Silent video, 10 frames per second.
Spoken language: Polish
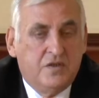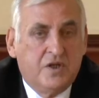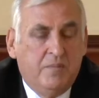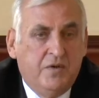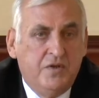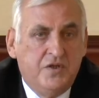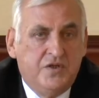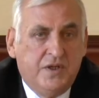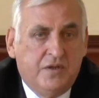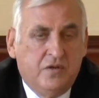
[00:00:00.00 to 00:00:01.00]
Trzeba
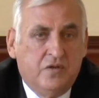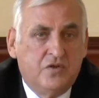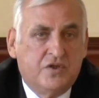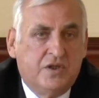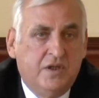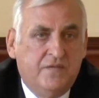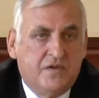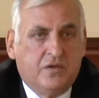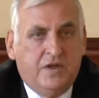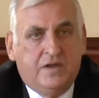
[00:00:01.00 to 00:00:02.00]
powiedzieć jedno, że te
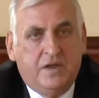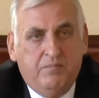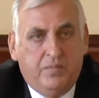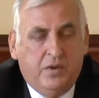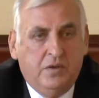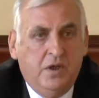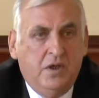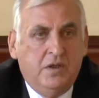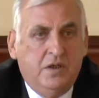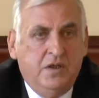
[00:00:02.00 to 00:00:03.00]
wysokie tempo
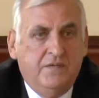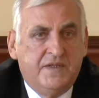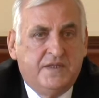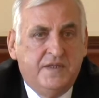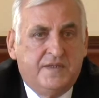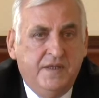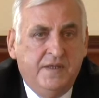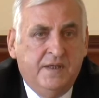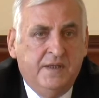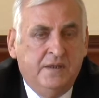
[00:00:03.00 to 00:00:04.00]

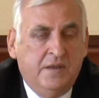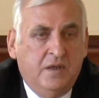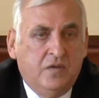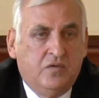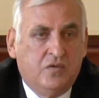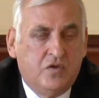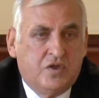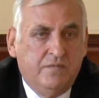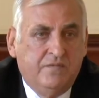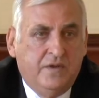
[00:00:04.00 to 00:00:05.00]
inwestycyjne które
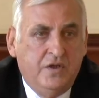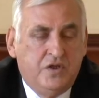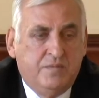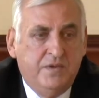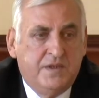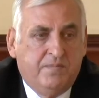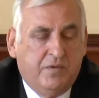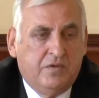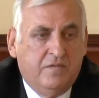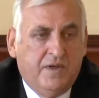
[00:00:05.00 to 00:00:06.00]
otrzymywaliśmy,
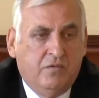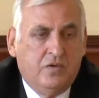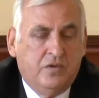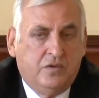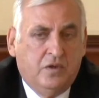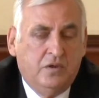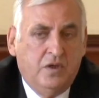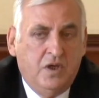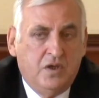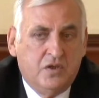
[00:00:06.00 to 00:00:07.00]
spowodowało
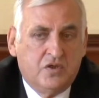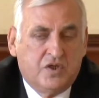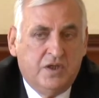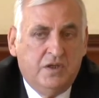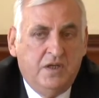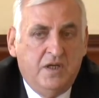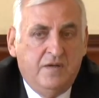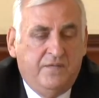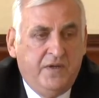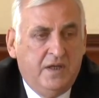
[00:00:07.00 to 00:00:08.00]
to, że
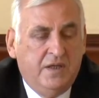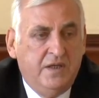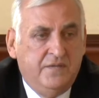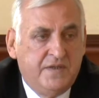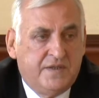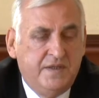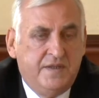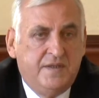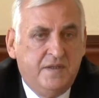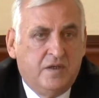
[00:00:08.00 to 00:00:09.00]
wiele
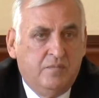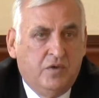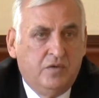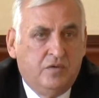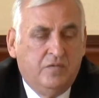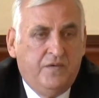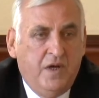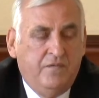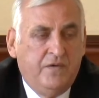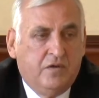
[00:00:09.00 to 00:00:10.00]
inwestycji, remontów
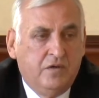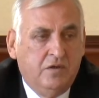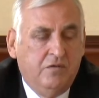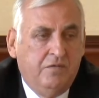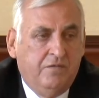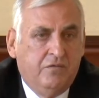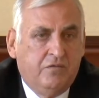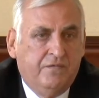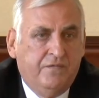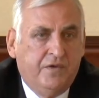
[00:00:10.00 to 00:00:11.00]

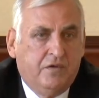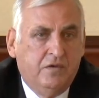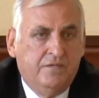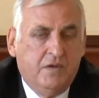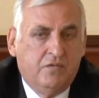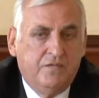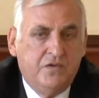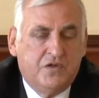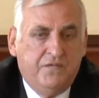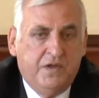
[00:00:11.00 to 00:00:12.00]
wykonywały
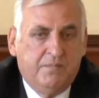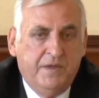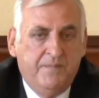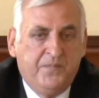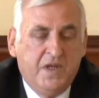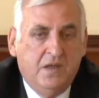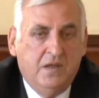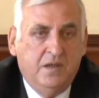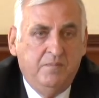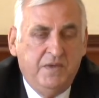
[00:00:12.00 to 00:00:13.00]
również firmy e,